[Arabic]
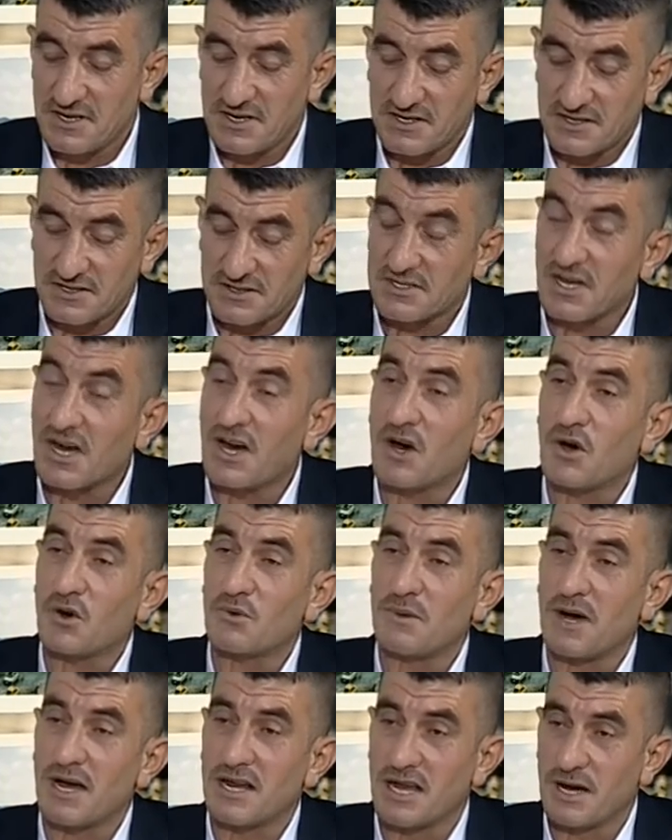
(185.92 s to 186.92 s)
ضاعوا
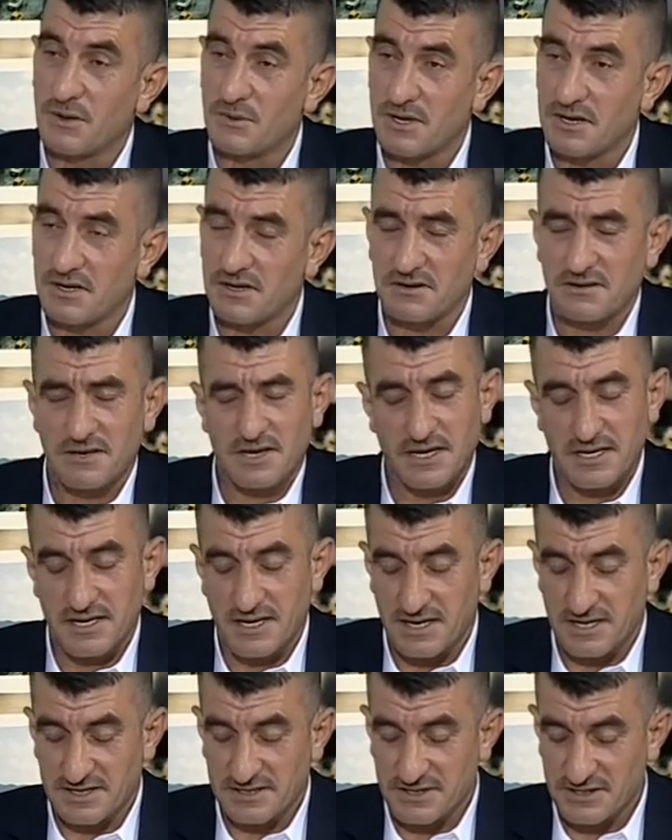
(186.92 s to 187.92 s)
مع الهوى
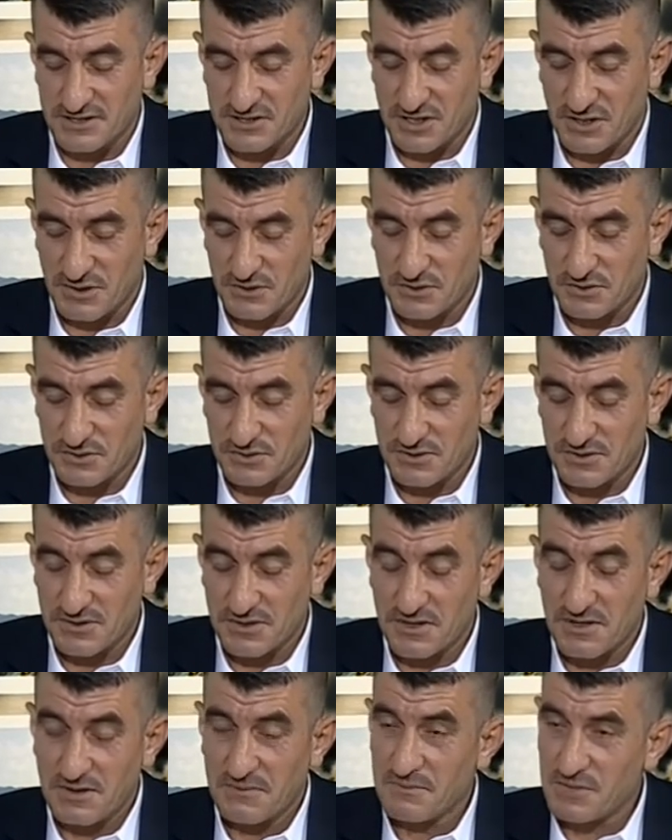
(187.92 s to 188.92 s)
هيهات يرجعوا
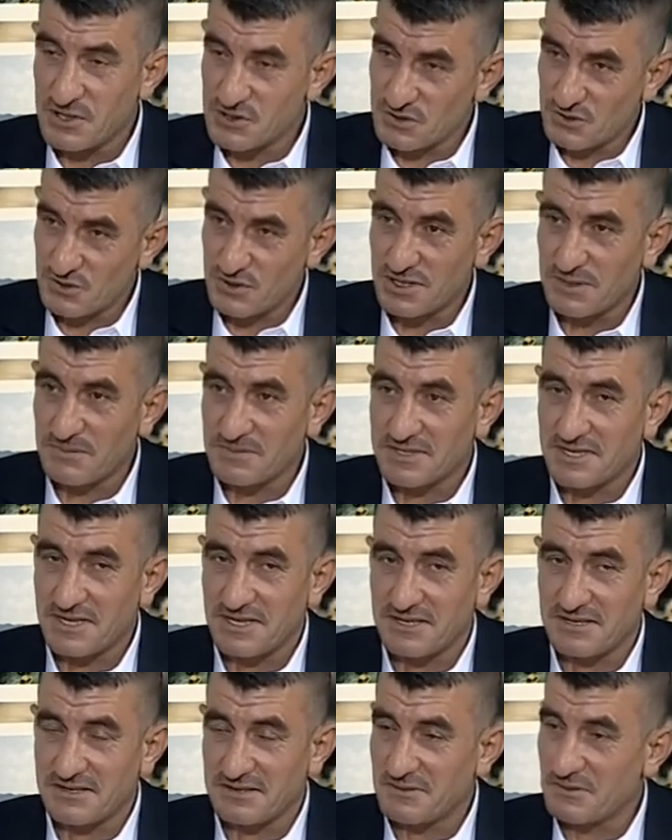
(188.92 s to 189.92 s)
مجنون
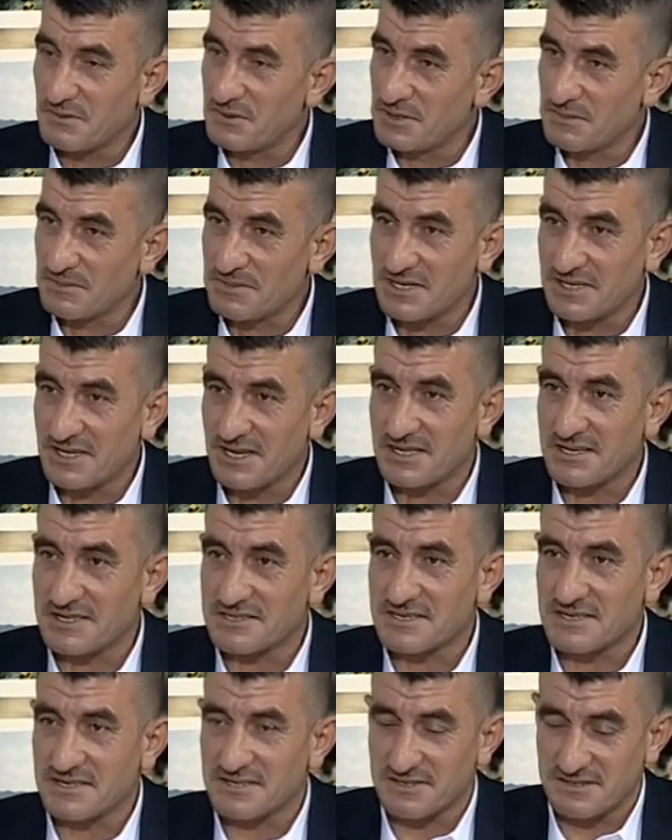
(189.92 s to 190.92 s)
يمكن ويمكن أنا
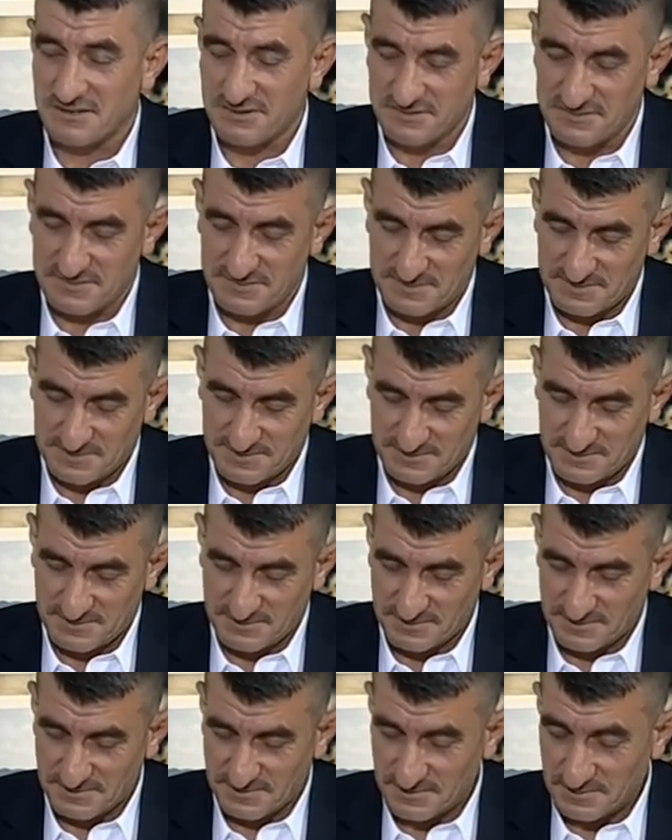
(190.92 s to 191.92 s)
سكران
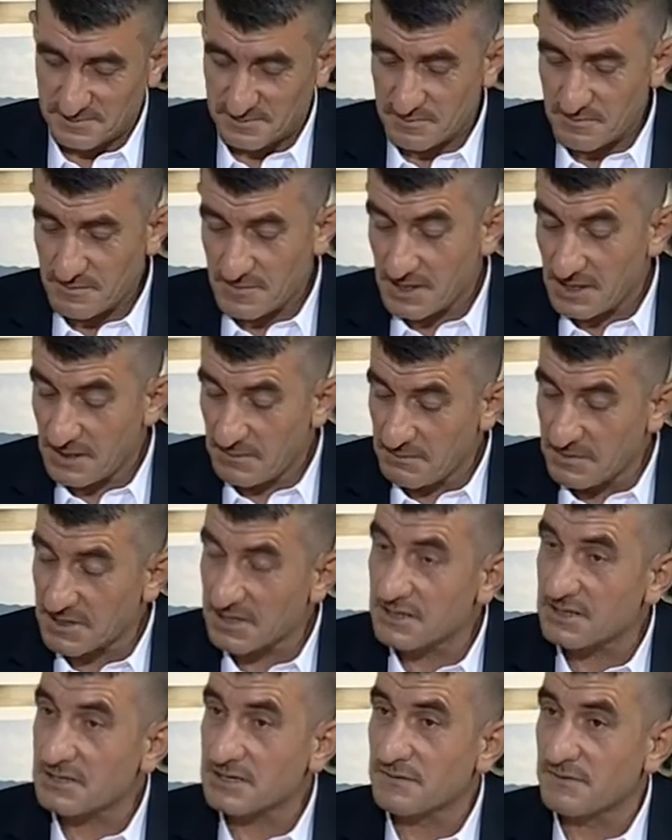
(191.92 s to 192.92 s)

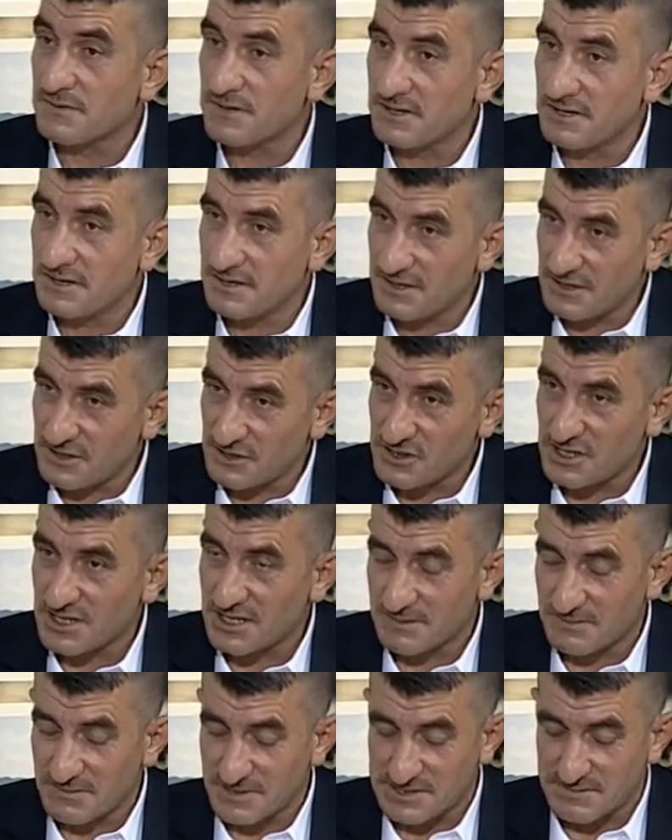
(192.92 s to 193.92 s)
مثل الطفل
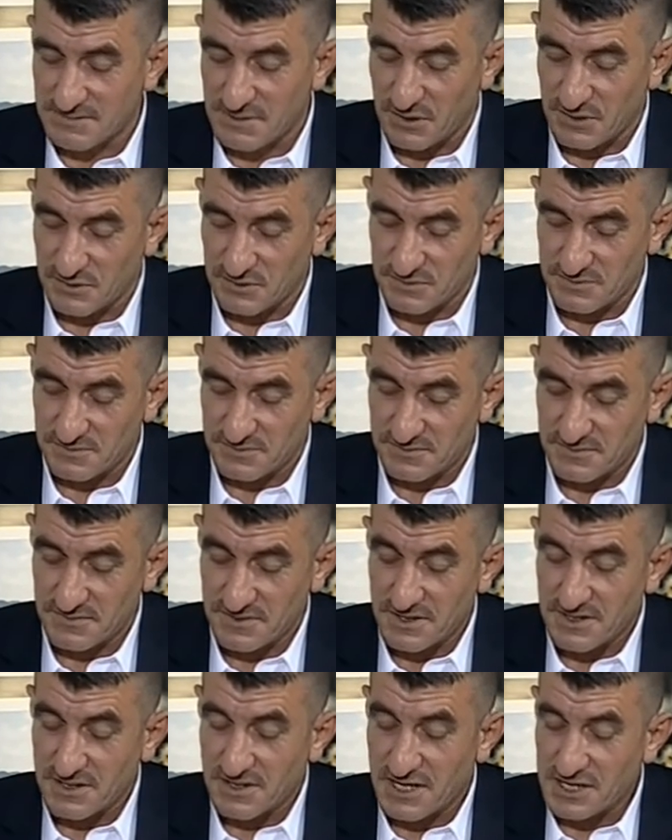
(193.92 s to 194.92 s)
يشير بإصبعه
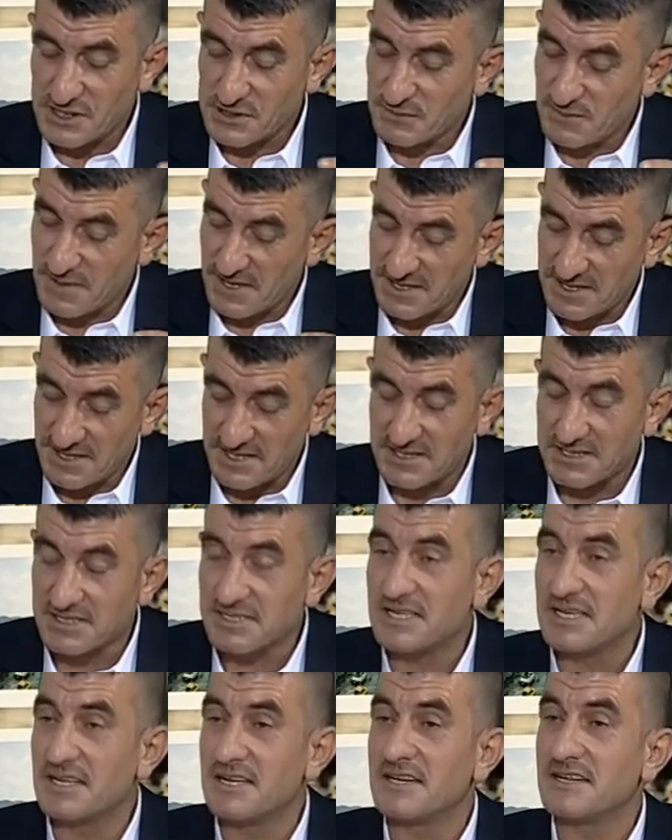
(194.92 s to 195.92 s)
أجفان أنت
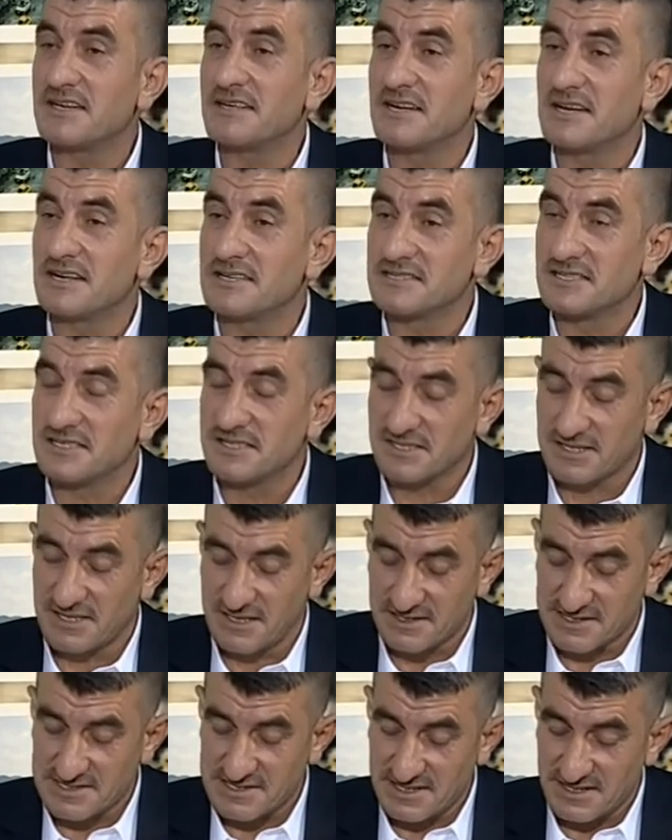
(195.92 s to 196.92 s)
يا زينة
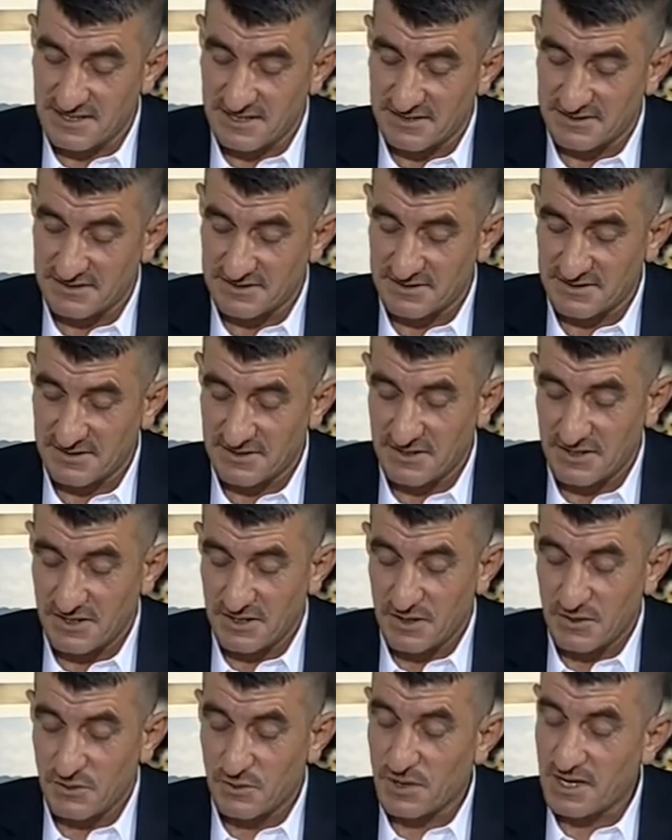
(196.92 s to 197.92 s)
الغزلان
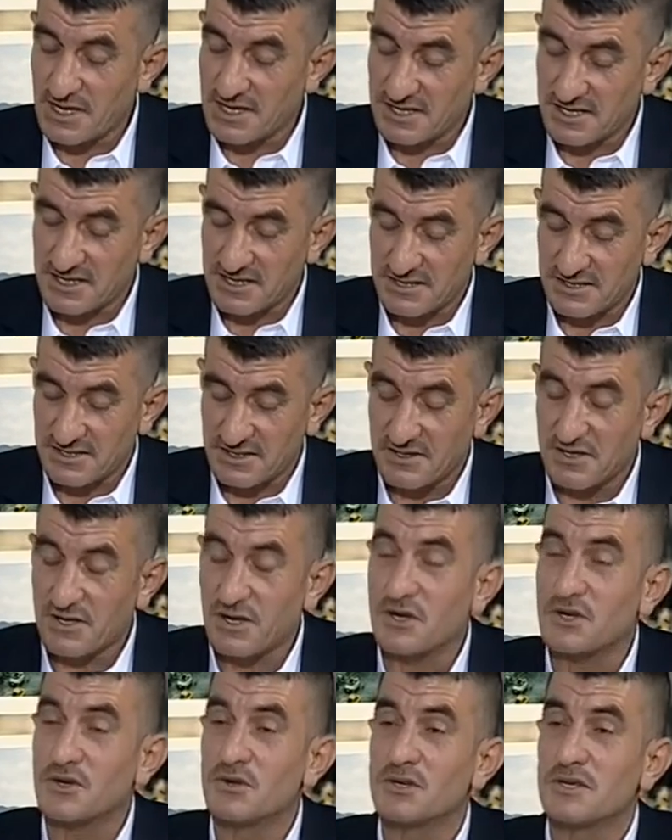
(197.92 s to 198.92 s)
وغيرك
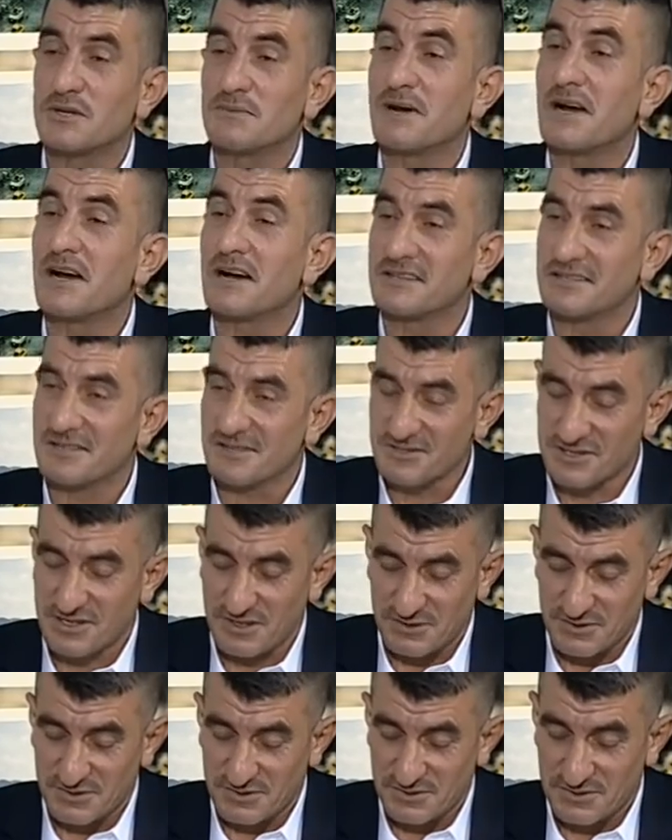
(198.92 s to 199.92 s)
عيوني ما عاد
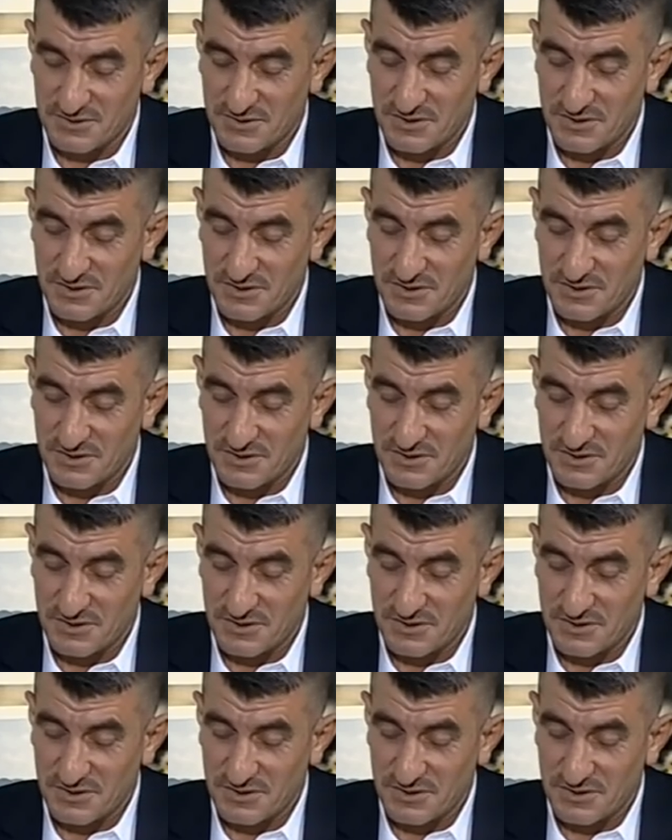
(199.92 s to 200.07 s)
يخشعوا